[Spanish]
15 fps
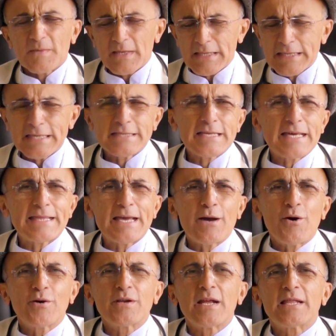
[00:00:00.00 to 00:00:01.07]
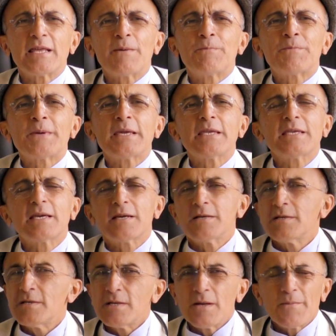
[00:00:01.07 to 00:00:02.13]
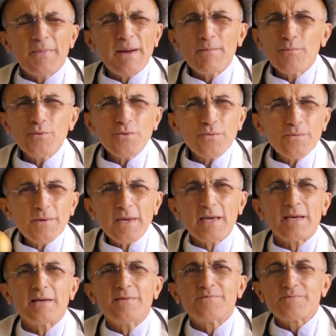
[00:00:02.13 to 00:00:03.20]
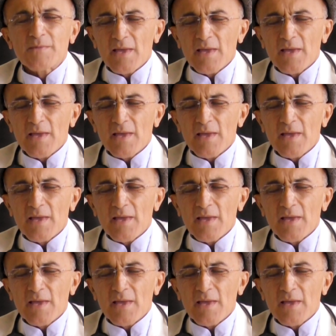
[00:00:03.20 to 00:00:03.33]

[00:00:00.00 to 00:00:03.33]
el de zanahoria, el de piña, va muy bien.